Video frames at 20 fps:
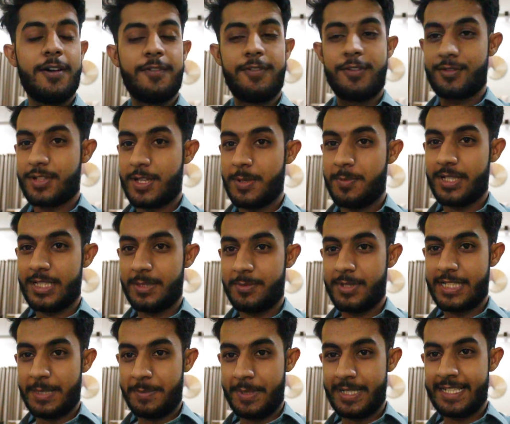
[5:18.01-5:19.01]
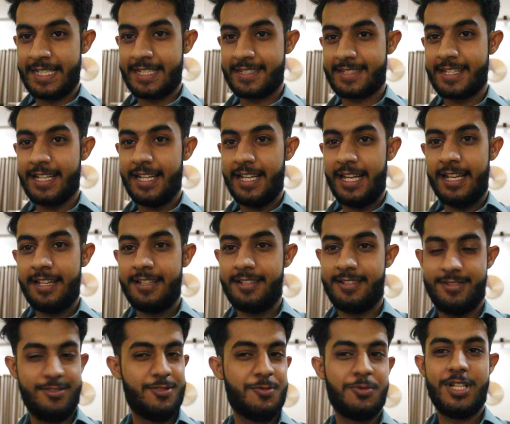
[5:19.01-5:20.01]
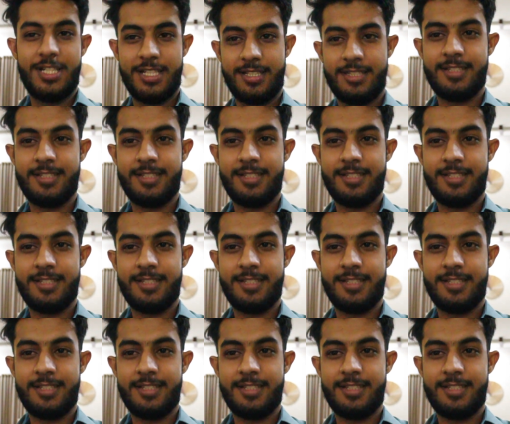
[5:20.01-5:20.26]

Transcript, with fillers: फिर उसके बाद हमने टेबल टेनिस खेला है जो मुझे आता